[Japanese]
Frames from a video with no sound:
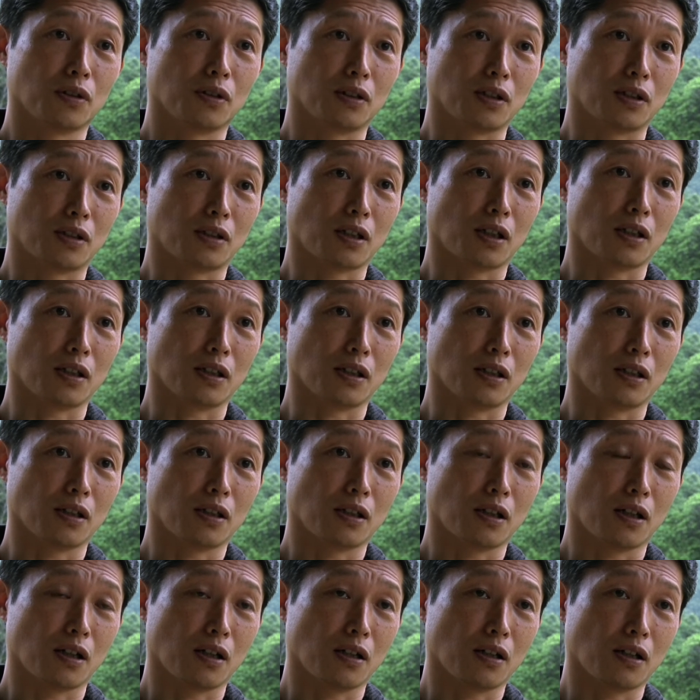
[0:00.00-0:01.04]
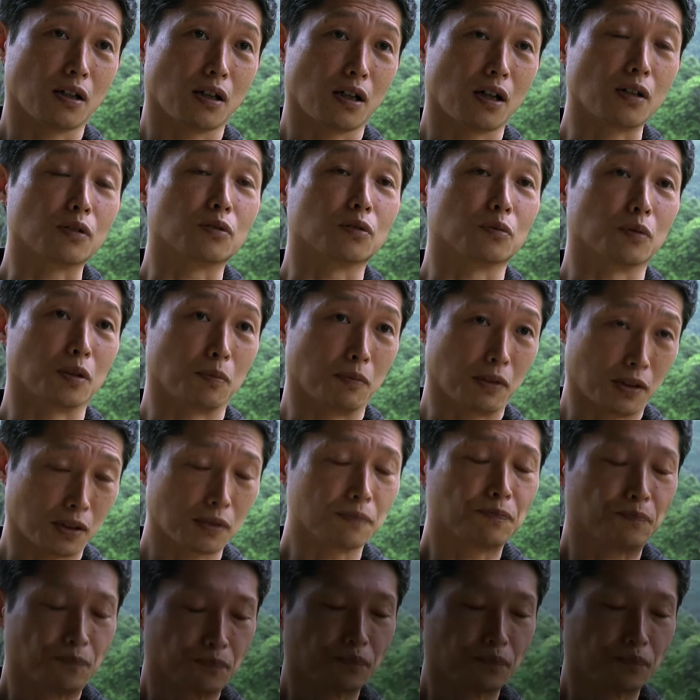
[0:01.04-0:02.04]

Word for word: 実際にあると思います。